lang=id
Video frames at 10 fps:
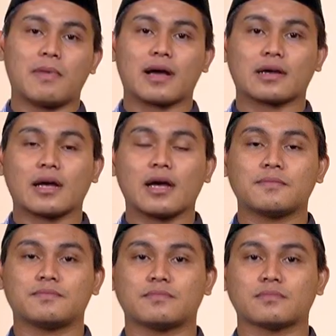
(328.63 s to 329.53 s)
maka
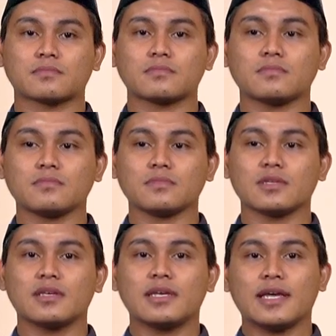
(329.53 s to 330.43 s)

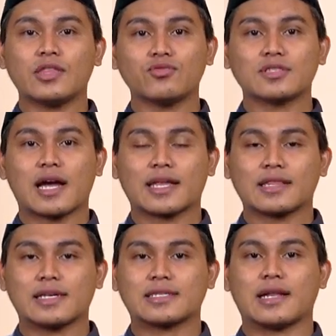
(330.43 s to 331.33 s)
itu
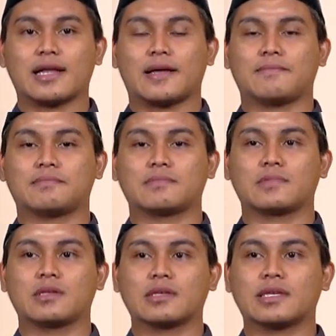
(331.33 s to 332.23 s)
sangatlah salah.
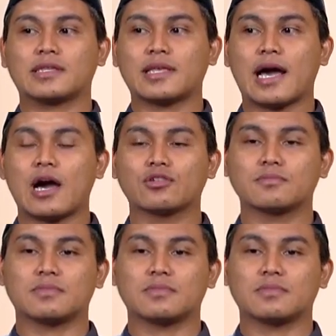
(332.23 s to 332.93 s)
Kita harus